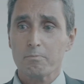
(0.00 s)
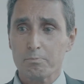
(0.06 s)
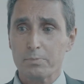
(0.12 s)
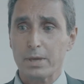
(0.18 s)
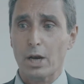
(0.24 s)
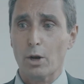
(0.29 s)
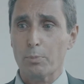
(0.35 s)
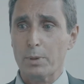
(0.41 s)

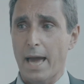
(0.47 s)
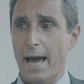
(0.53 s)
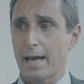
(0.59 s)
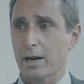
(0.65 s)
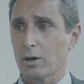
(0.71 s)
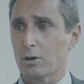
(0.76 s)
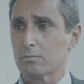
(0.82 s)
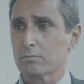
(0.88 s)
piano
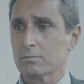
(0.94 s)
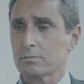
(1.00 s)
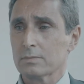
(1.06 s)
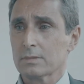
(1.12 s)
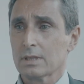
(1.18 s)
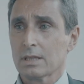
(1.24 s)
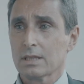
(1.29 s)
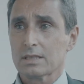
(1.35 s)
piano,
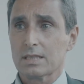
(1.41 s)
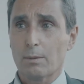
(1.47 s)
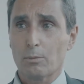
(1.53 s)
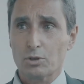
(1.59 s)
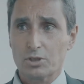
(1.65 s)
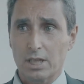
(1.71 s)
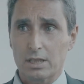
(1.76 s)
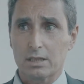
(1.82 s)

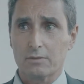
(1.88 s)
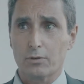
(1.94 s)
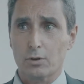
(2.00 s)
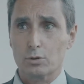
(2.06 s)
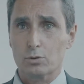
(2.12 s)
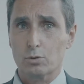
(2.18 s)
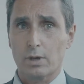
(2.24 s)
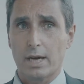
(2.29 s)
siamo stati
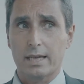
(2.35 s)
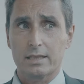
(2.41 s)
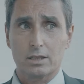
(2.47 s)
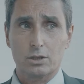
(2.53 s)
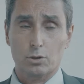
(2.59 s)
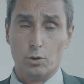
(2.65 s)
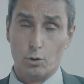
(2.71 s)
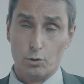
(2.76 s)

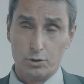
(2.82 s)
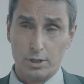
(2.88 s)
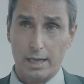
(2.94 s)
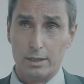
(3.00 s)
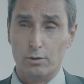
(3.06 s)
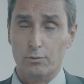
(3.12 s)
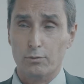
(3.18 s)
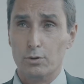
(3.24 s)
fortunati, sono
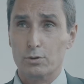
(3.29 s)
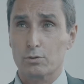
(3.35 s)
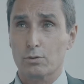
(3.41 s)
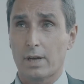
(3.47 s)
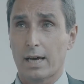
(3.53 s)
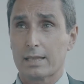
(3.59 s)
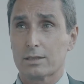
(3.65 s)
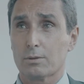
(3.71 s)
stato
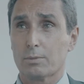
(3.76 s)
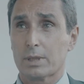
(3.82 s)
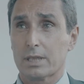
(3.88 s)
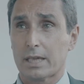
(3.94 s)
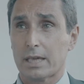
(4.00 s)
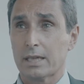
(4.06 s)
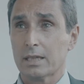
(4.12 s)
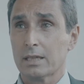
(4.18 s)
fortunato
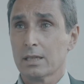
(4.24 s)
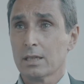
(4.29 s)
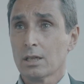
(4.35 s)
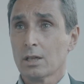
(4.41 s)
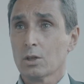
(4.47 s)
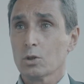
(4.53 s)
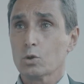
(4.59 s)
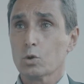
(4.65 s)
perché
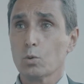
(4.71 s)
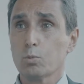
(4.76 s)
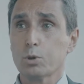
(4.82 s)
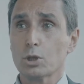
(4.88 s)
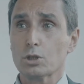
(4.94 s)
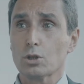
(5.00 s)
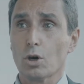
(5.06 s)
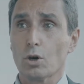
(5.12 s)

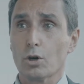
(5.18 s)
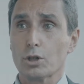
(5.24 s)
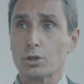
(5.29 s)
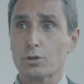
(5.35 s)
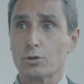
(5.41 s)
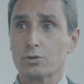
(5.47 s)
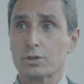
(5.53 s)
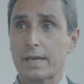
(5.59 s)
subito ho
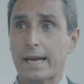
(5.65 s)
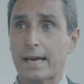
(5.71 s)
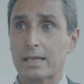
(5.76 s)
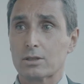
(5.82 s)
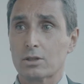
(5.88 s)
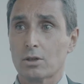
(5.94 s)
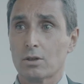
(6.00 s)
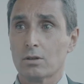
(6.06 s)

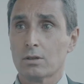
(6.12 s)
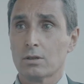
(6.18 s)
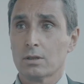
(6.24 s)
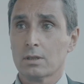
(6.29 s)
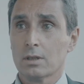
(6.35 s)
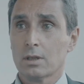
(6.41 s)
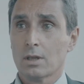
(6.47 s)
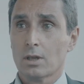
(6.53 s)
riscontrato
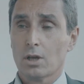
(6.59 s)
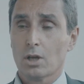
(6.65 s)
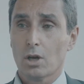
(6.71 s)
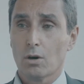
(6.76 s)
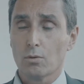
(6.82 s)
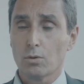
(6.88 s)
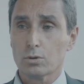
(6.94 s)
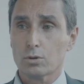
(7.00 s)
e
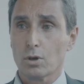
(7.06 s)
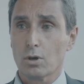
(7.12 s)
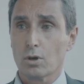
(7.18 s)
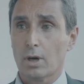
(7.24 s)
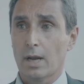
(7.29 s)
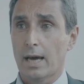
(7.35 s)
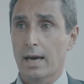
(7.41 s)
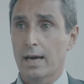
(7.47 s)
ho avuto
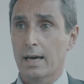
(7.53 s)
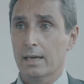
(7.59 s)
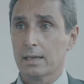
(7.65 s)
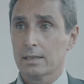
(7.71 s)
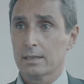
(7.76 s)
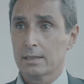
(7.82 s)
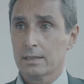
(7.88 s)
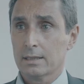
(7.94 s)
la,
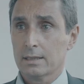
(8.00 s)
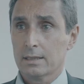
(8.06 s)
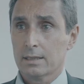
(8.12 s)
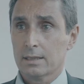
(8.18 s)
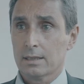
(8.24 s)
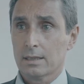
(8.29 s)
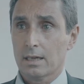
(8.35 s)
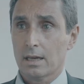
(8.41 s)

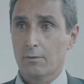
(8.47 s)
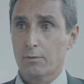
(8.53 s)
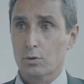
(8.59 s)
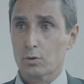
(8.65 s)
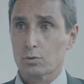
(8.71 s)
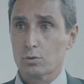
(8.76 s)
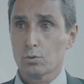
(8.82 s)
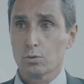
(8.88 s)
la
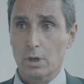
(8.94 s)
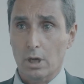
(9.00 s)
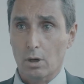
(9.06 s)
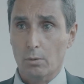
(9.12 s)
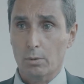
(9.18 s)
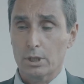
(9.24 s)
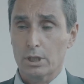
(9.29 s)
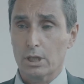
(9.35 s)
fortuna,
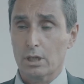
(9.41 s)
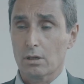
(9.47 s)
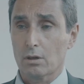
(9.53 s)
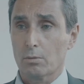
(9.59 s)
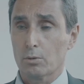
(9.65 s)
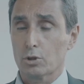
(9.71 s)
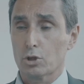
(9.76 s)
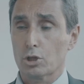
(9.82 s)
come, dico,
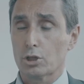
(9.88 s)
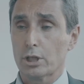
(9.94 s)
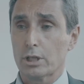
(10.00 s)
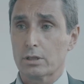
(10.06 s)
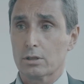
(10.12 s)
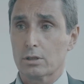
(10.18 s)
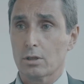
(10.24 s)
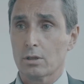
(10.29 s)
come ho
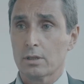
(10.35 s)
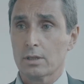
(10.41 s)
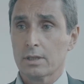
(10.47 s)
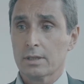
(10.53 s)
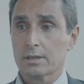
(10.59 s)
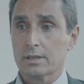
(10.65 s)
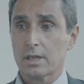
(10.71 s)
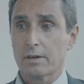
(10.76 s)
detto,
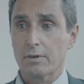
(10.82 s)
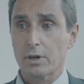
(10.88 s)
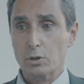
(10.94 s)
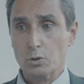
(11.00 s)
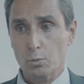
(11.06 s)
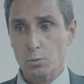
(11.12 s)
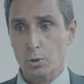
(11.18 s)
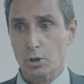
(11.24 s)
di avere
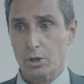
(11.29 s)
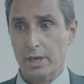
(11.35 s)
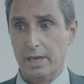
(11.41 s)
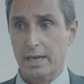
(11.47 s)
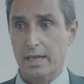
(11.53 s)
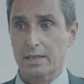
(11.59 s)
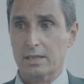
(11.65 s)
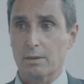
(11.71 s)
subito dei
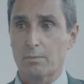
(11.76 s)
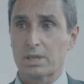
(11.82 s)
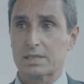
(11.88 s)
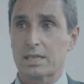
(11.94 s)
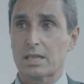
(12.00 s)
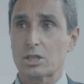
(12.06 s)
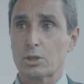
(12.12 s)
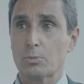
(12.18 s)
clienti
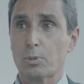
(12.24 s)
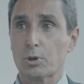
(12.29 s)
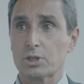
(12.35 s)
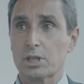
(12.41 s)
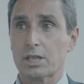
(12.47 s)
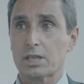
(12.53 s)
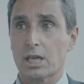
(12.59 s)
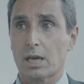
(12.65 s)
abbastanza
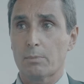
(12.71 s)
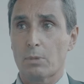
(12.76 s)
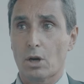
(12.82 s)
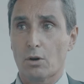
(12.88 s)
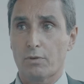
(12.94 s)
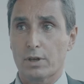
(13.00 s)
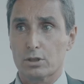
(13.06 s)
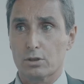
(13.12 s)
importanti che mi
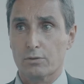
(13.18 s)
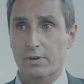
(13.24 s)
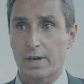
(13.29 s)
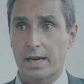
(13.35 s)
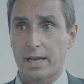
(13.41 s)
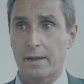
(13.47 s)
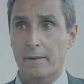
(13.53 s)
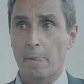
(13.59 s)
hanno fatto
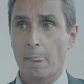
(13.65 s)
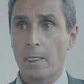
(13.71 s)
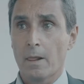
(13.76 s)
fare